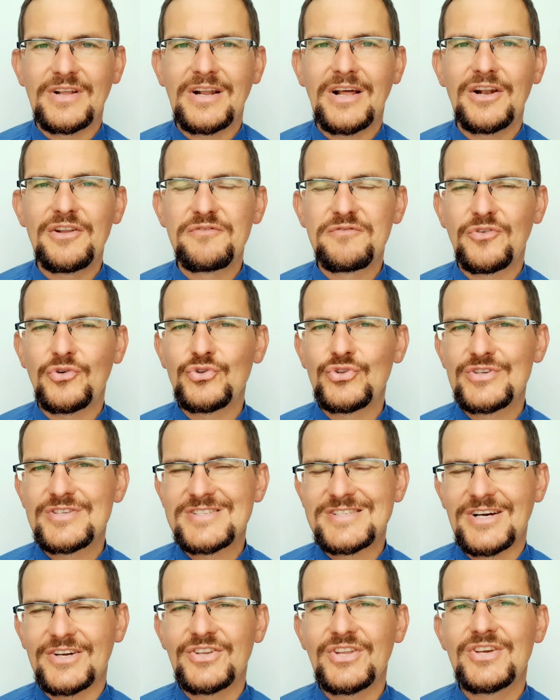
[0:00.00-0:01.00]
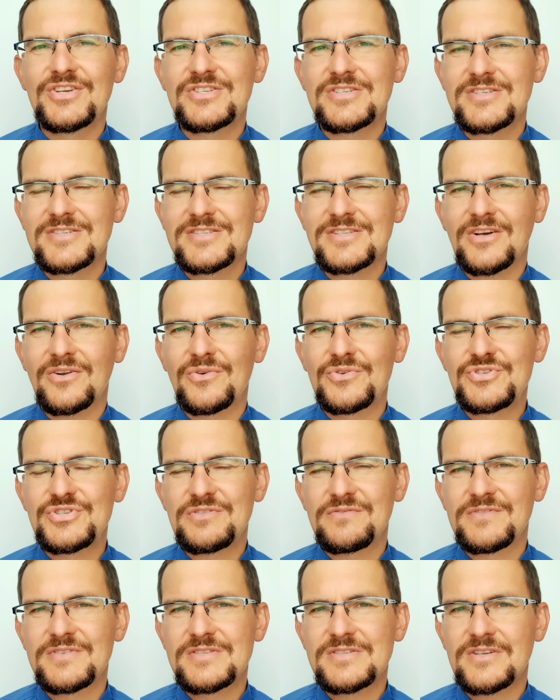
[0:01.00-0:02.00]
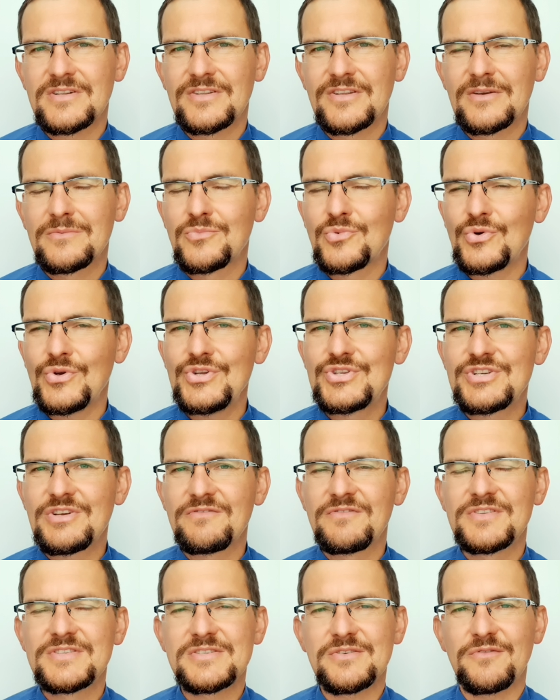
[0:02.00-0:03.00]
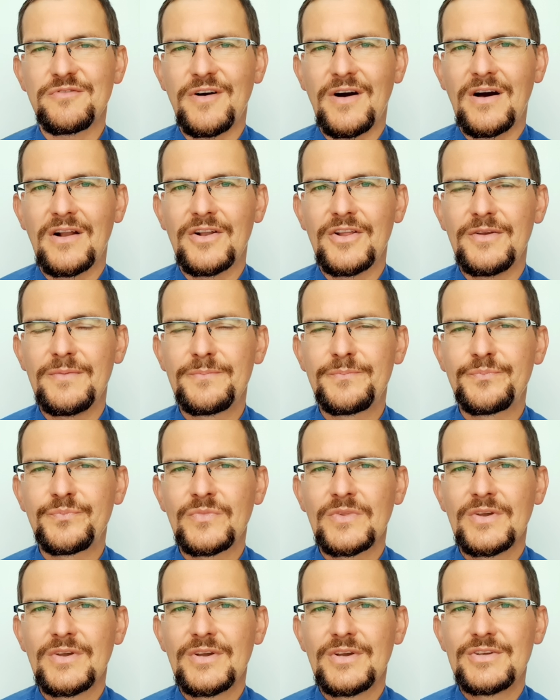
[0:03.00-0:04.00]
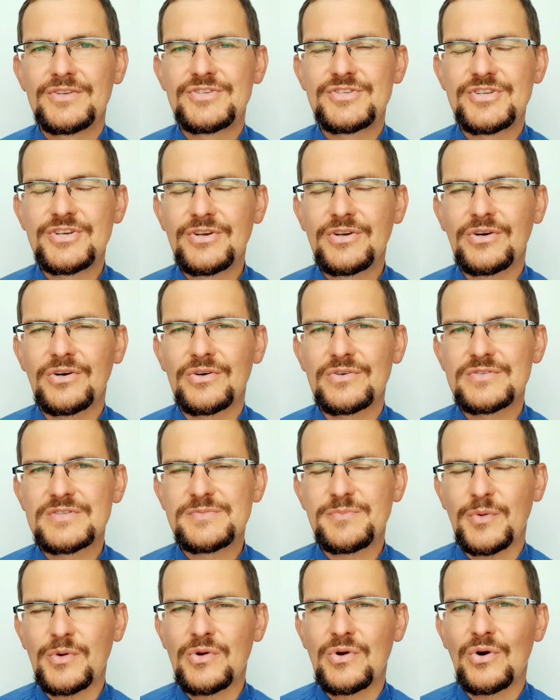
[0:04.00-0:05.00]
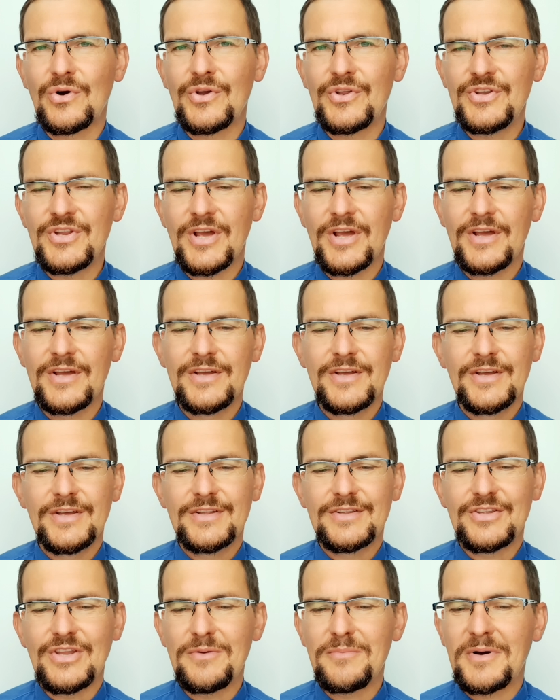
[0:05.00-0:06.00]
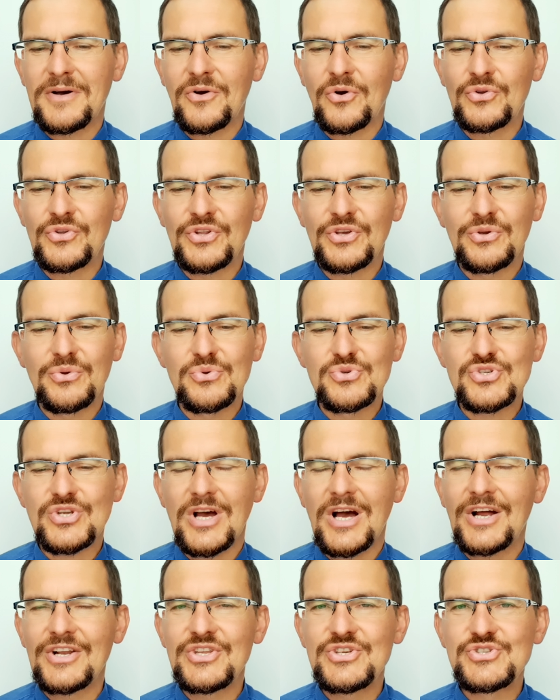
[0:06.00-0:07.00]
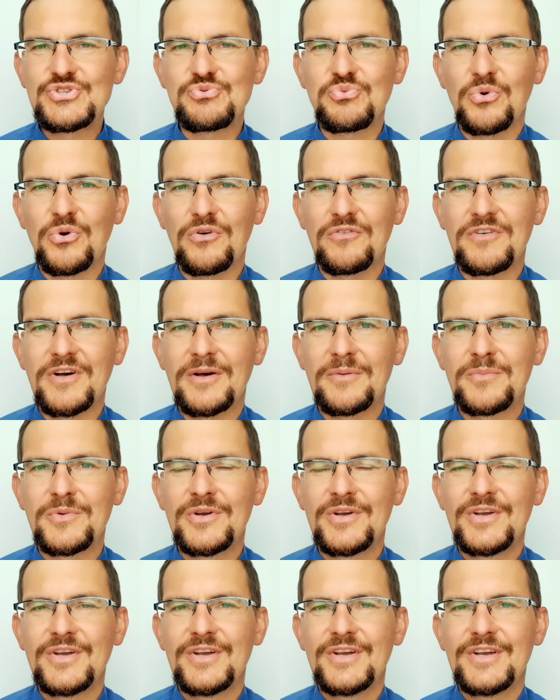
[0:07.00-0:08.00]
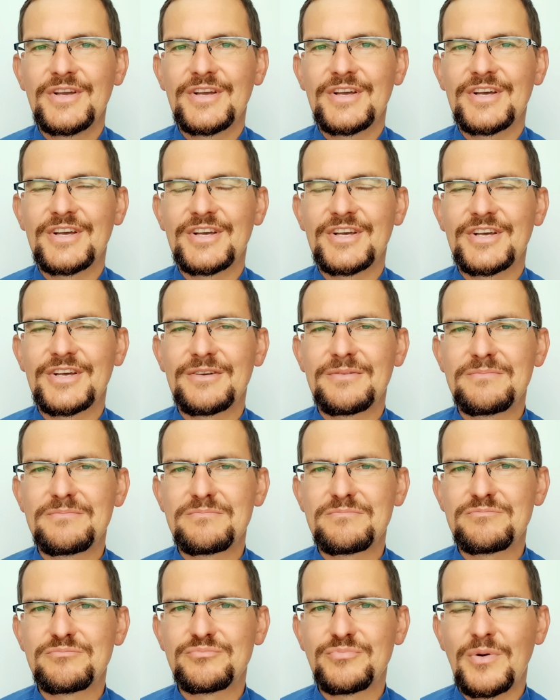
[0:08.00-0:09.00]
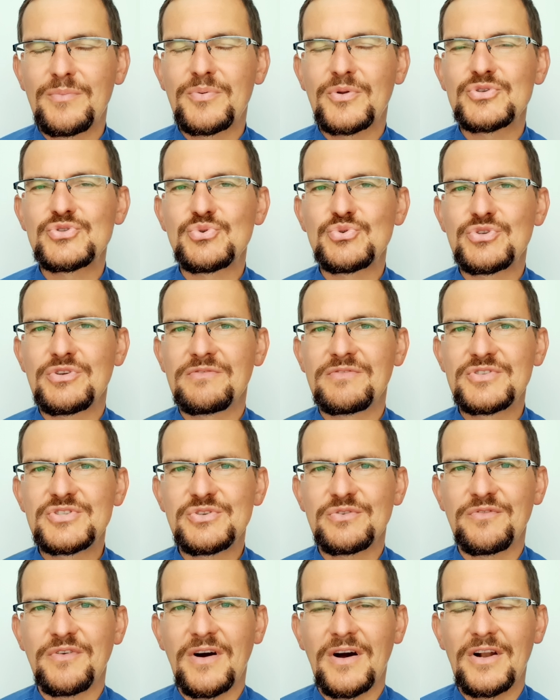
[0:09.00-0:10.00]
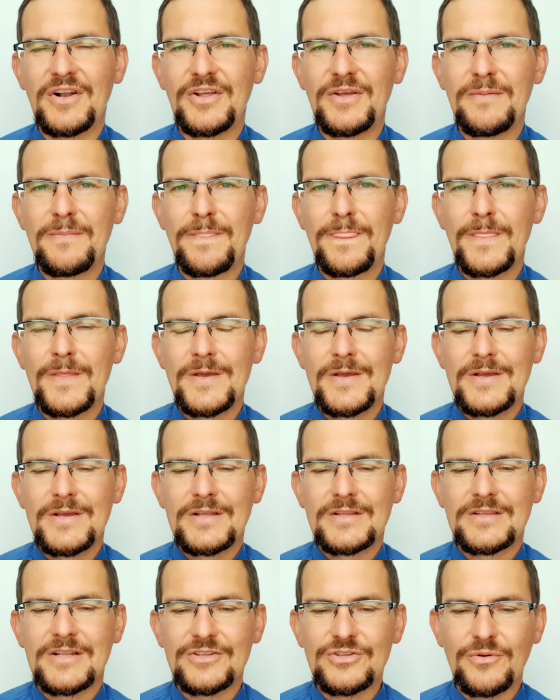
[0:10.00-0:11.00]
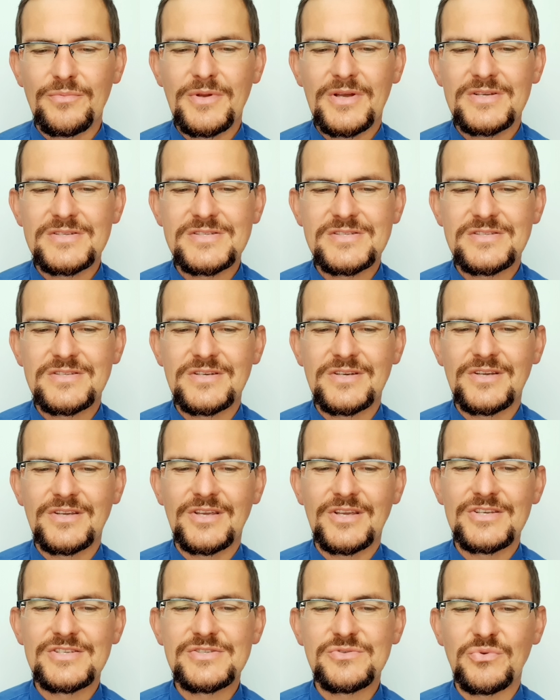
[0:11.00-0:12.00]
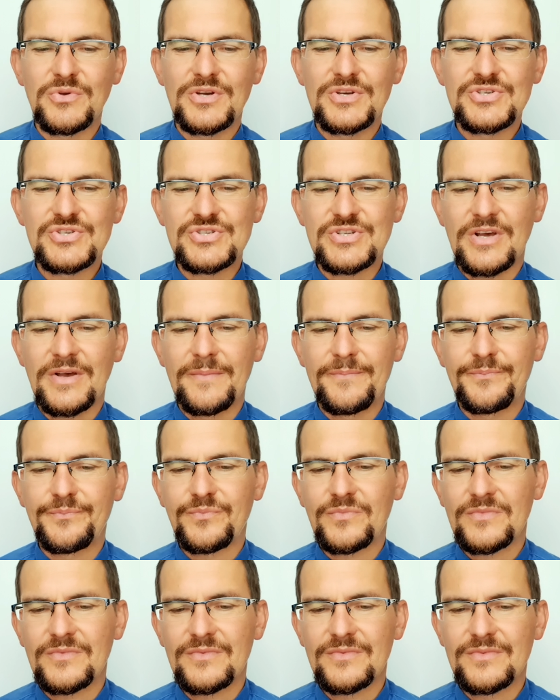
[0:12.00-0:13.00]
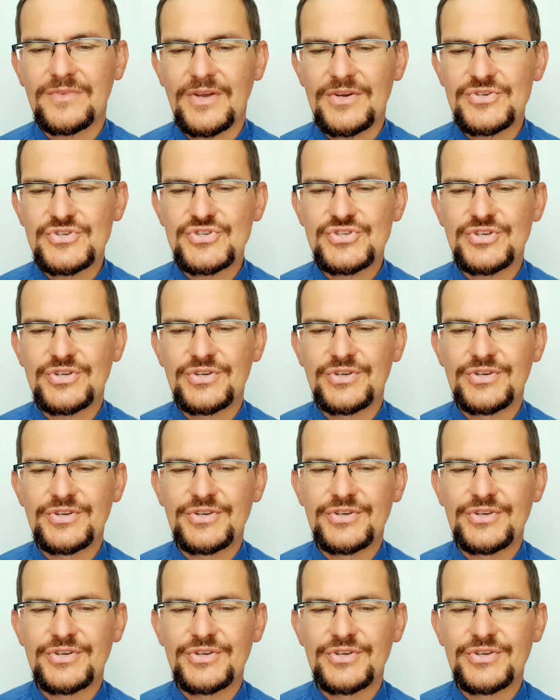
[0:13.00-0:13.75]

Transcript: nalali wody, zanieśli staroście weselnemu i się wycofali. Cicho, spokojnie, nie ma o nich już ani słowem, po prostu się wycofali. Natomiast jest tu jeszcze mm, też